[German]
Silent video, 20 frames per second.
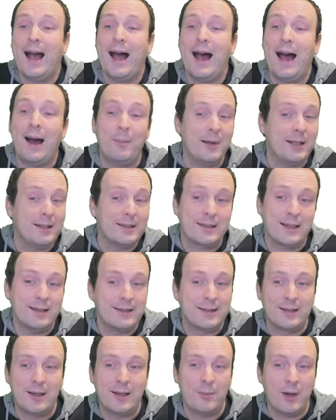Aber das
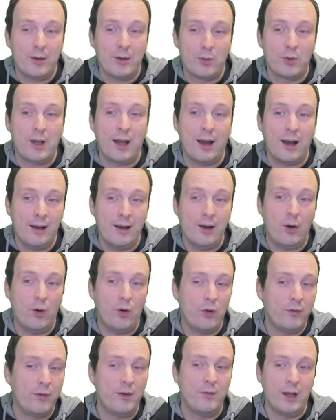Ganze kann man lokal
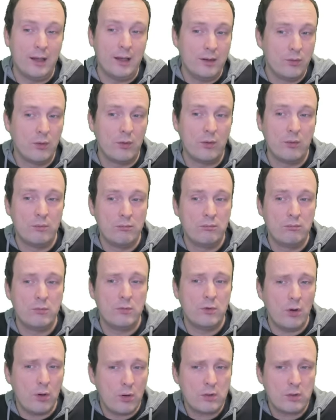auch verwenden, um
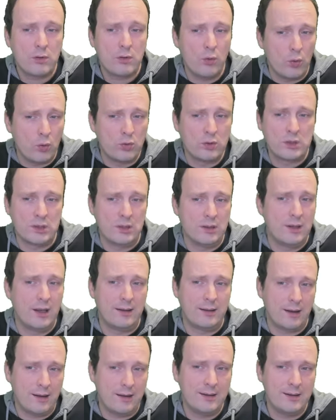dort große
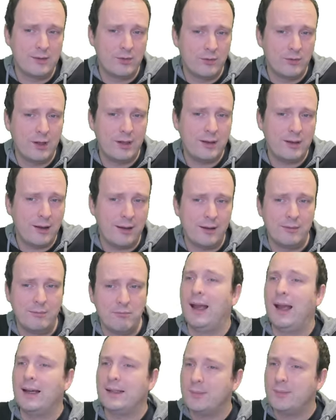Dateien zu verteilen.
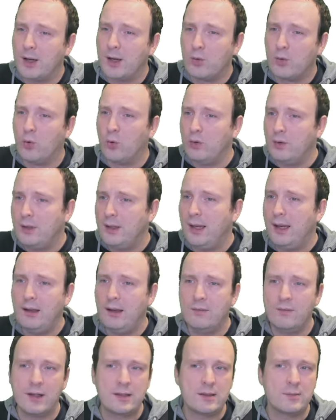Erstmal
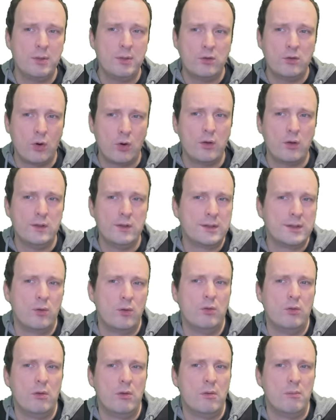grundlegend, was BitTorrent
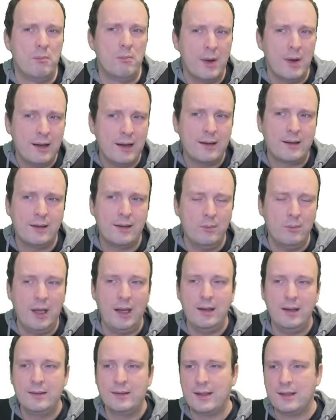so macht, im
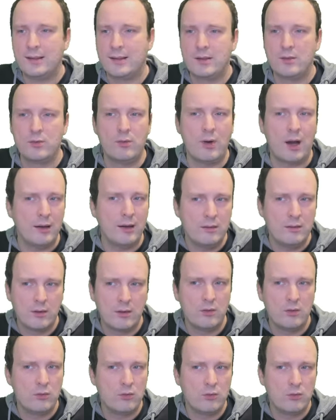Gegensatz zu
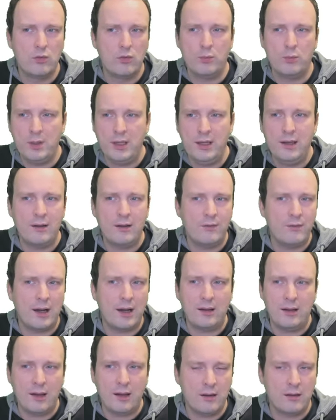anderen
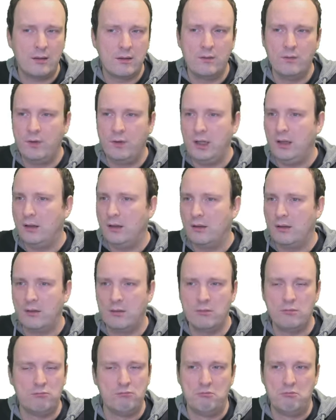Kopiervarianten wie äh,
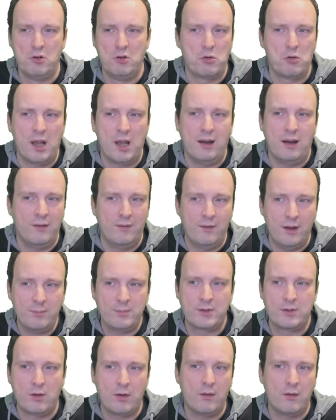lokale
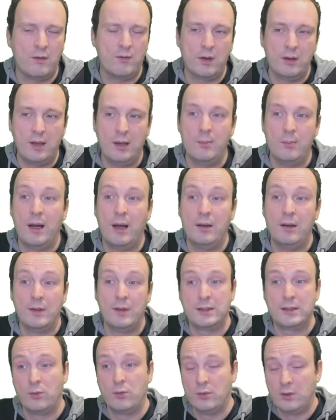Webserver, von denen alle
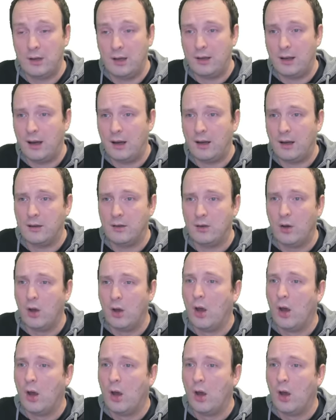was runterladen